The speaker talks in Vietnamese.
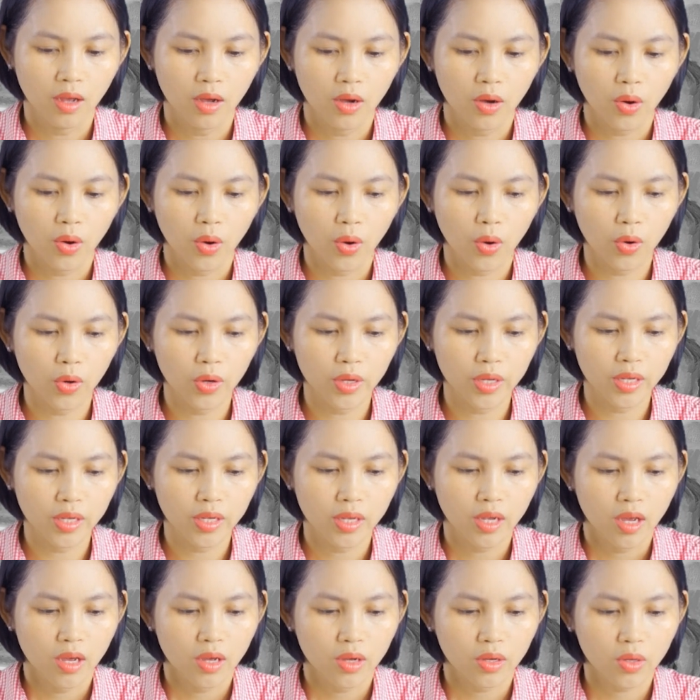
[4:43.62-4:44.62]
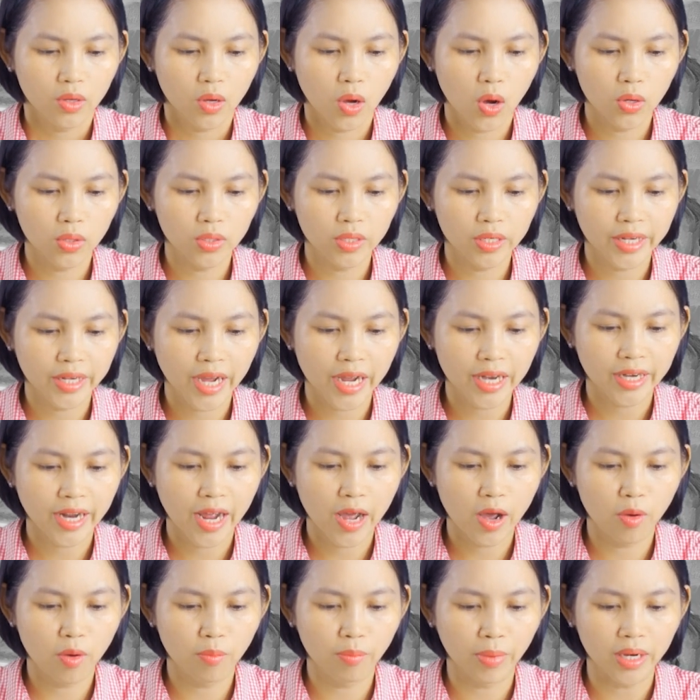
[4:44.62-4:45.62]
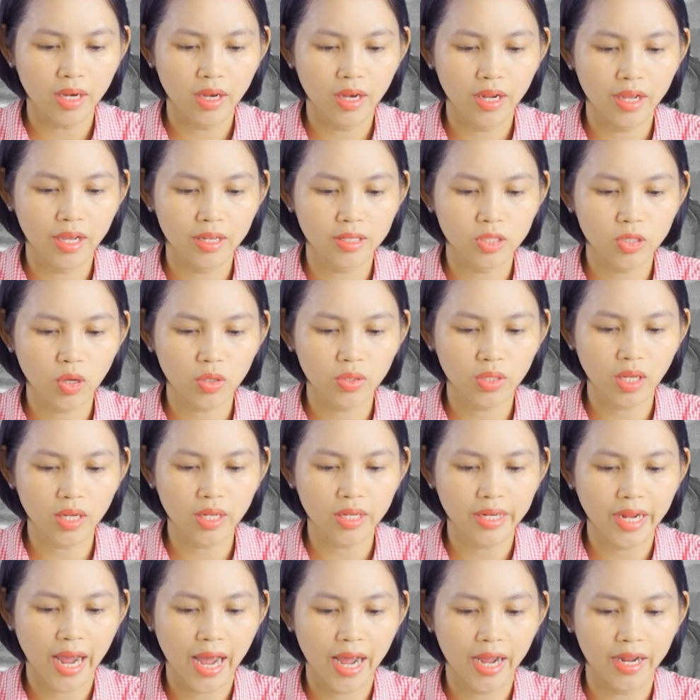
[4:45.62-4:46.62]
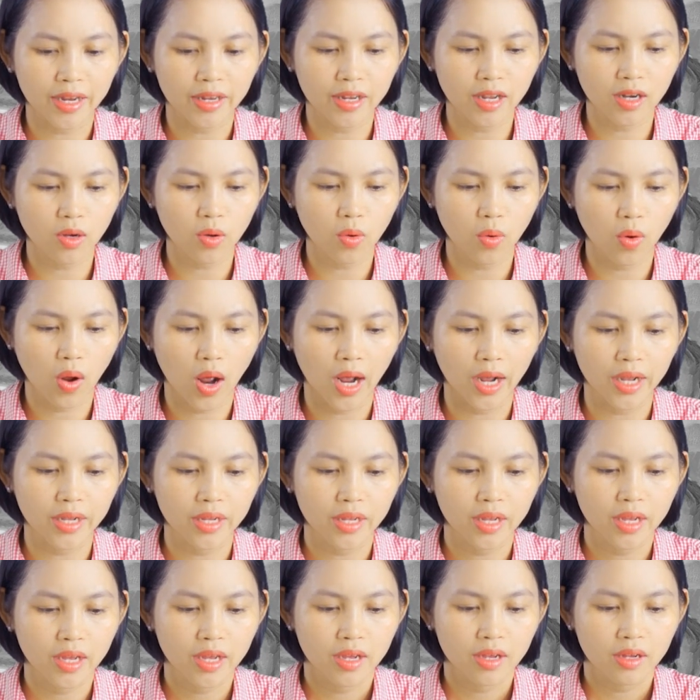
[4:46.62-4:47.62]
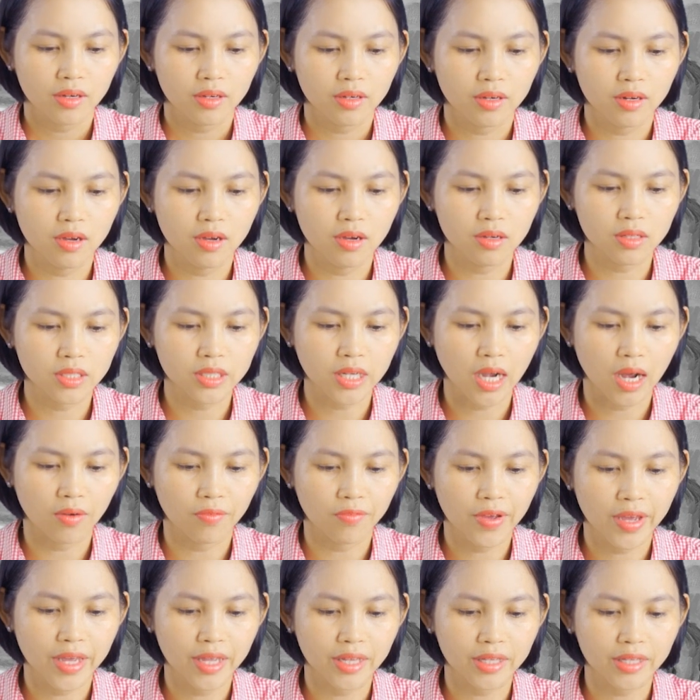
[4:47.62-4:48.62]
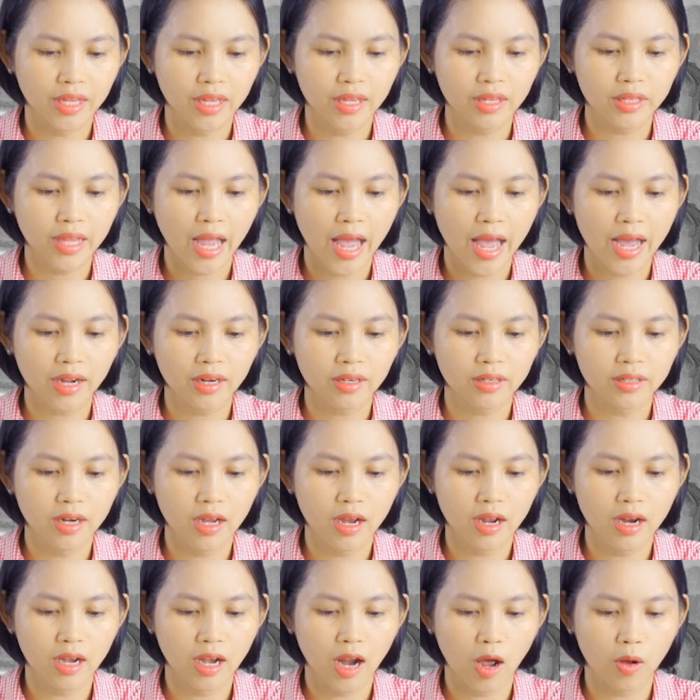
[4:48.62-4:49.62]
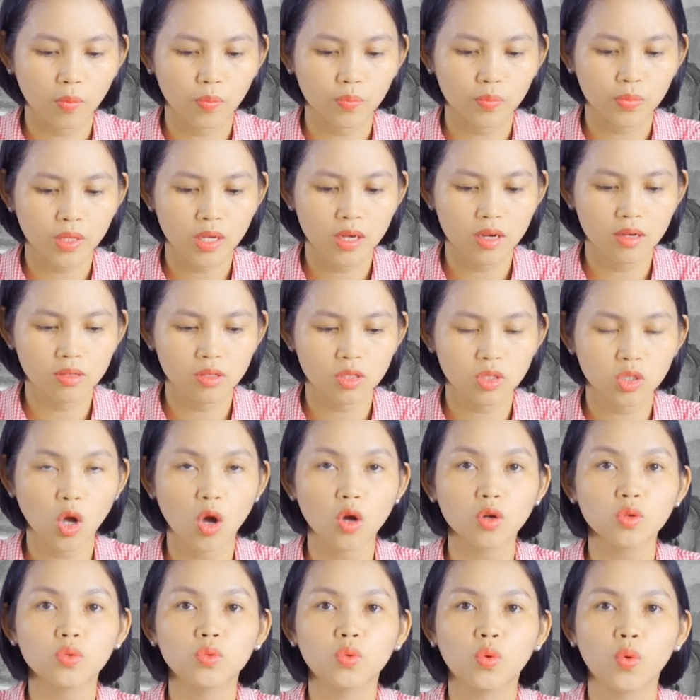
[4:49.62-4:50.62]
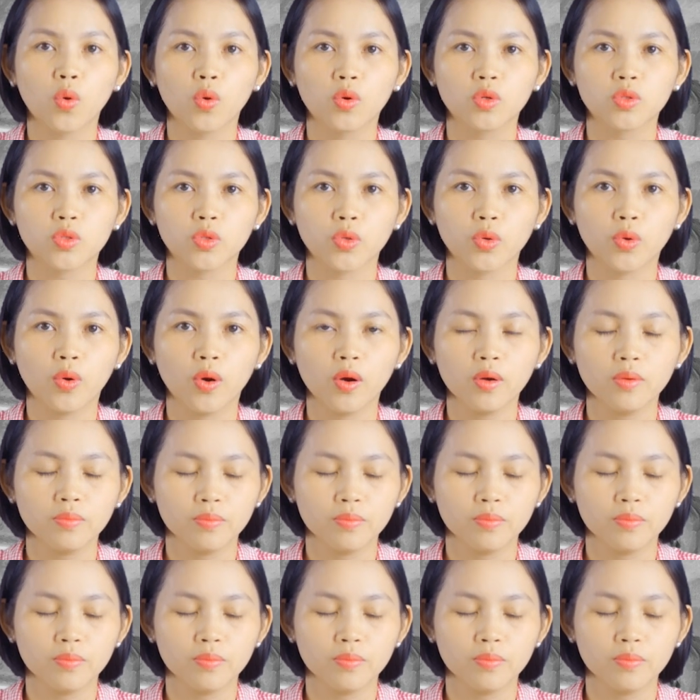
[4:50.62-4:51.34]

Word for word: ôi con khát khao mãnh liệt cho tất cả nhân loại được trở về tín thác nơi lòng thương xót của chúa